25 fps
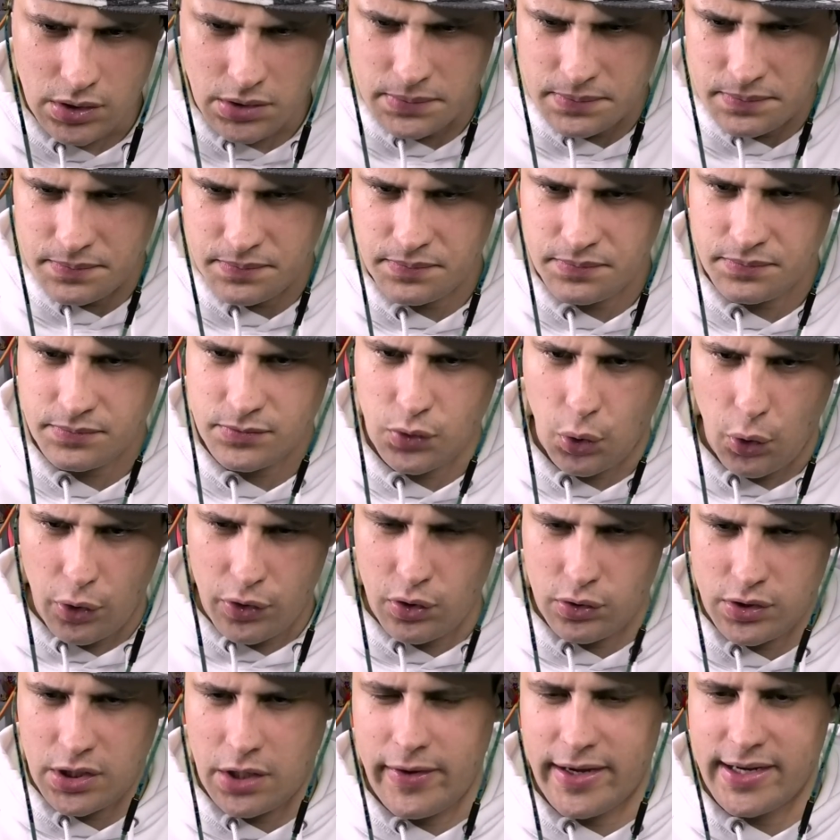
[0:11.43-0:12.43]
ゴーお
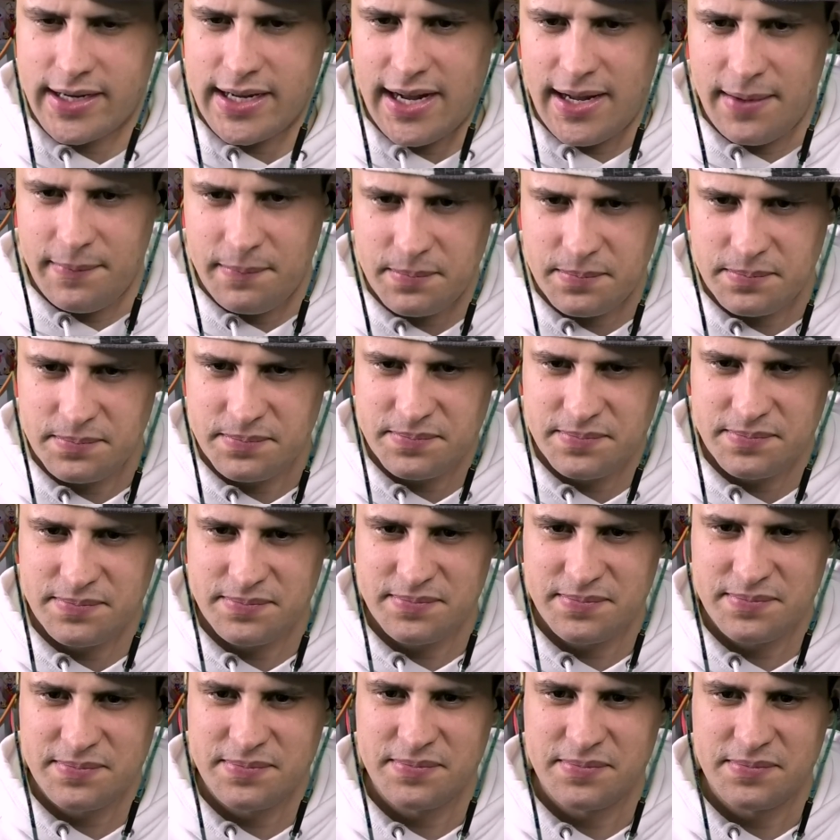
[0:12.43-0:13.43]
東京タワーかあ
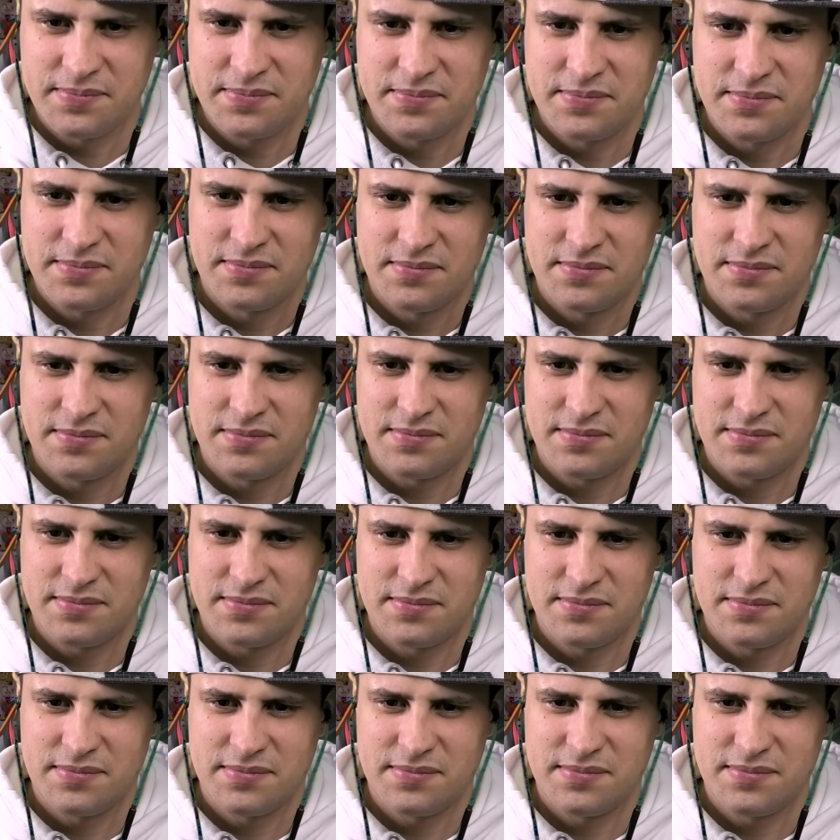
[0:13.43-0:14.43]
れはあれは
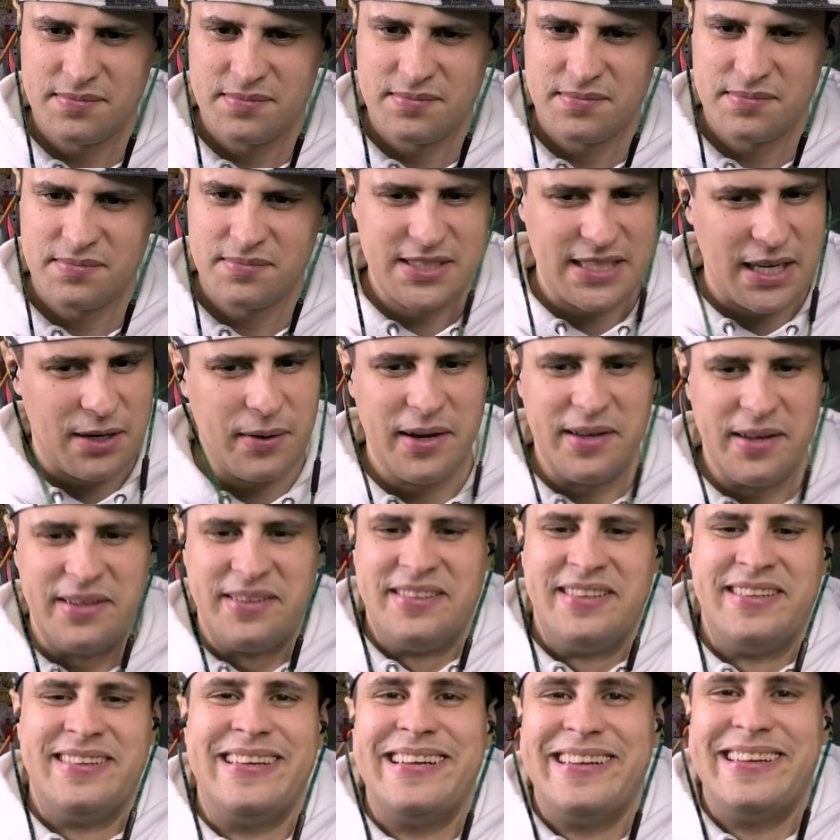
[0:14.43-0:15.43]
もしや違うわ
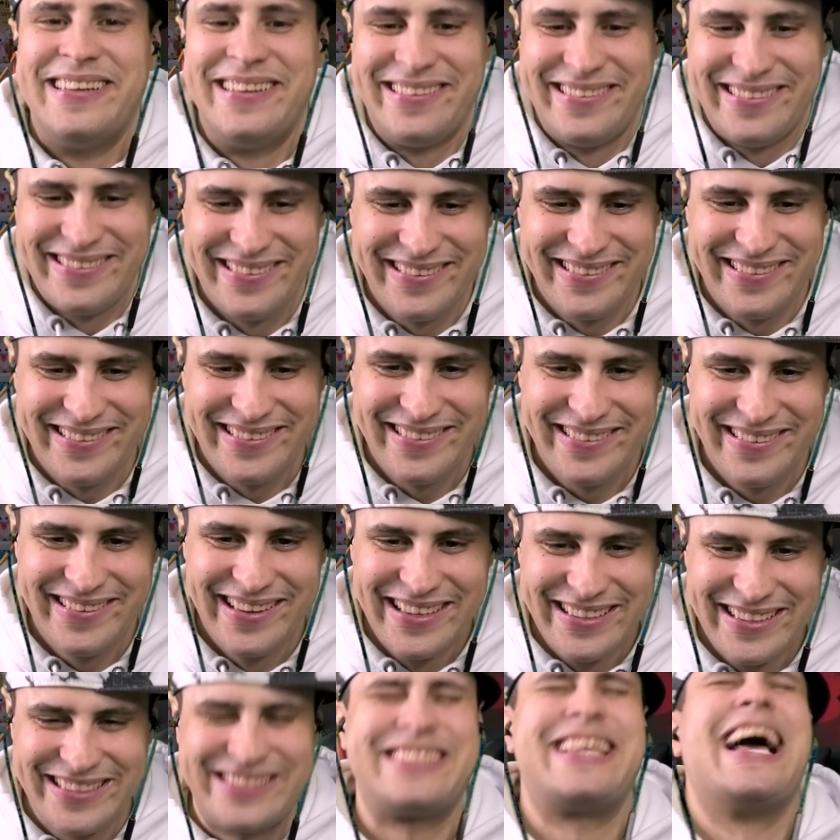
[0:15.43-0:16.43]

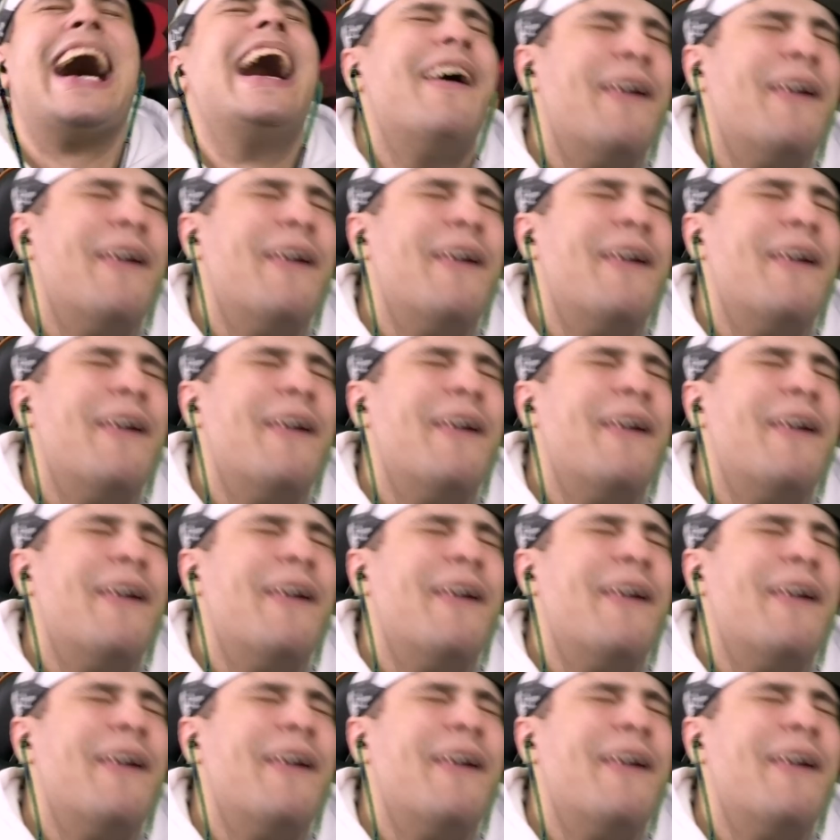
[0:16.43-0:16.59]
ス